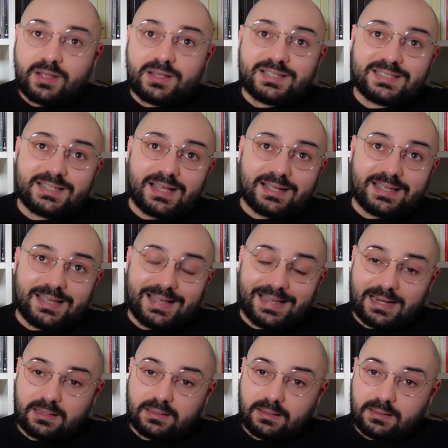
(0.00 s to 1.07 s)
sia chi
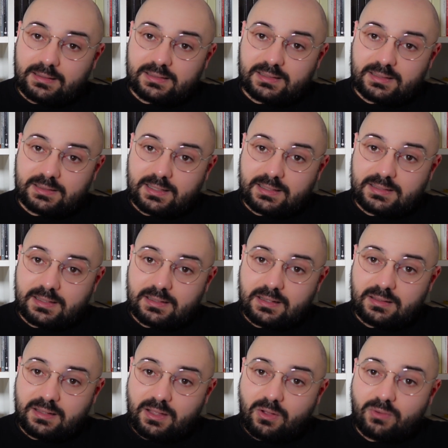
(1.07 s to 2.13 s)
crede nell'esistenza di
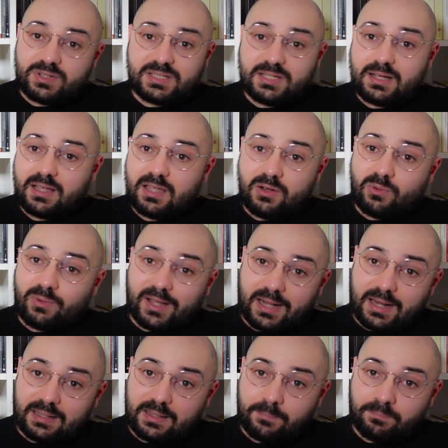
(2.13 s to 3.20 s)
Dio, sia chi non
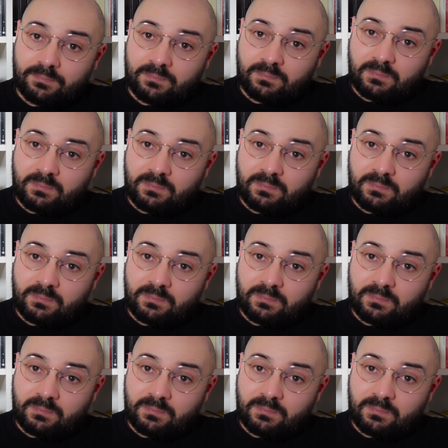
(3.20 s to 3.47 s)
crede.